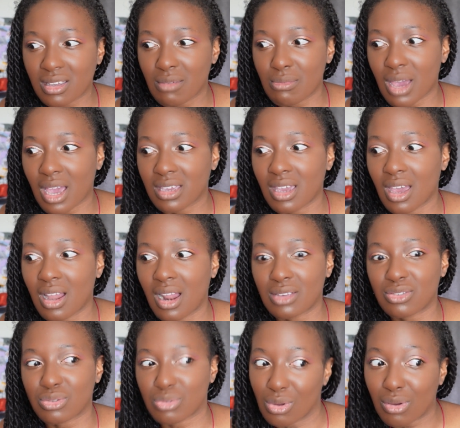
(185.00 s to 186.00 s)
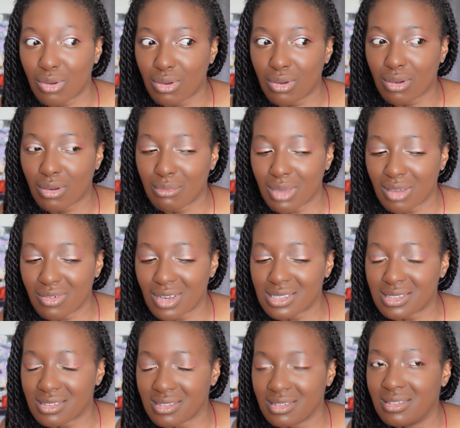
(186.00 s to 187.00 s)
qui est marié à la soeur mais
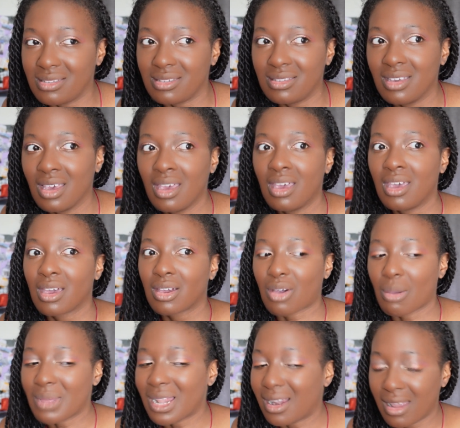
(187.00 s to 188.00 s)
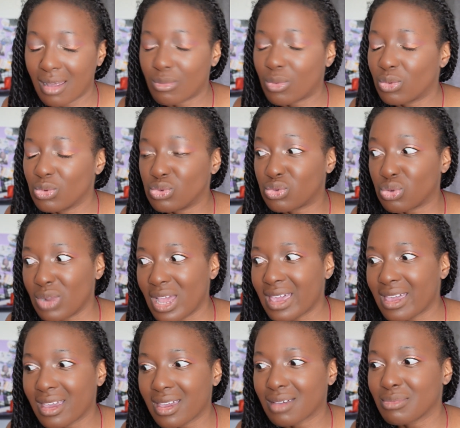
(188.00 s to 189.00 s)
vas-y. Comme elle l'aime, on le
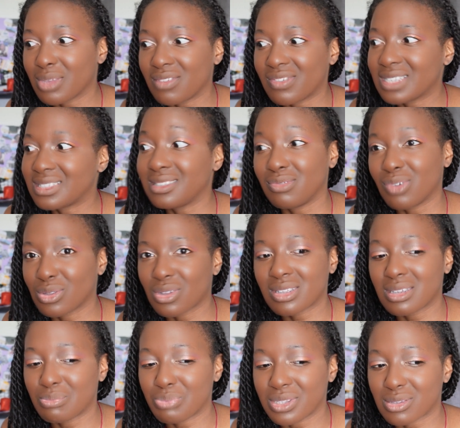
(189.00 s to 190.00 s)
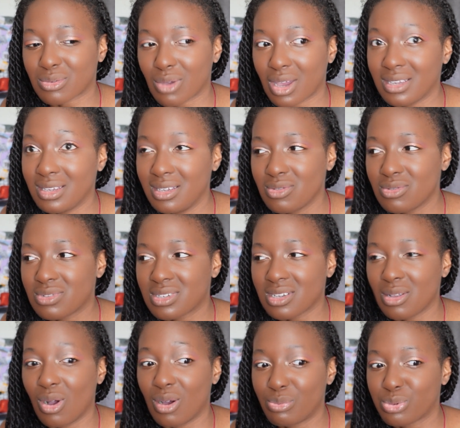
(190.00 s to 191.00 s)
tolère, mais vas-y, vendeur d'épices, quoi.
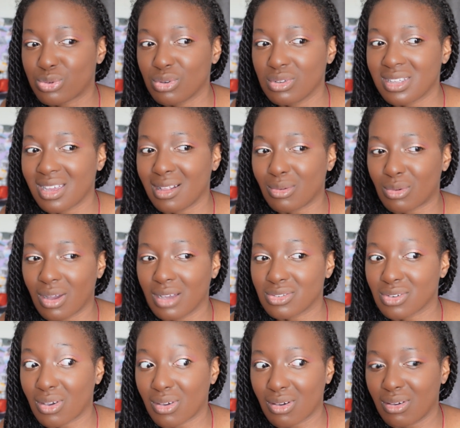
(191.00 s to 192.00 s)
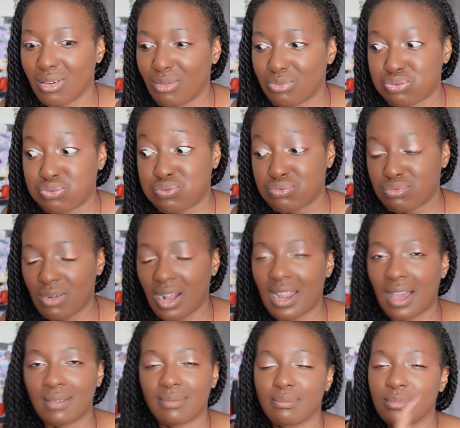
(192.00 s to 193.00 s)
Inutile, optionnel, quoi. Genre, euh,
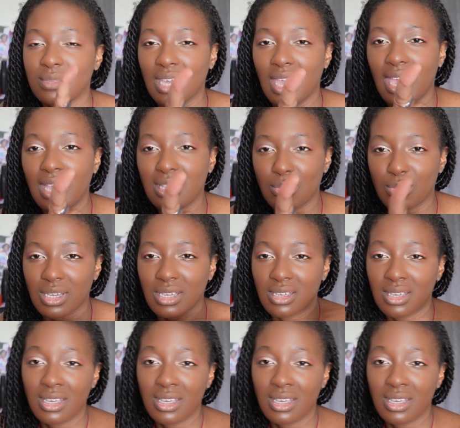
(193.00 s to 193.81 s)
voilà. Anyway,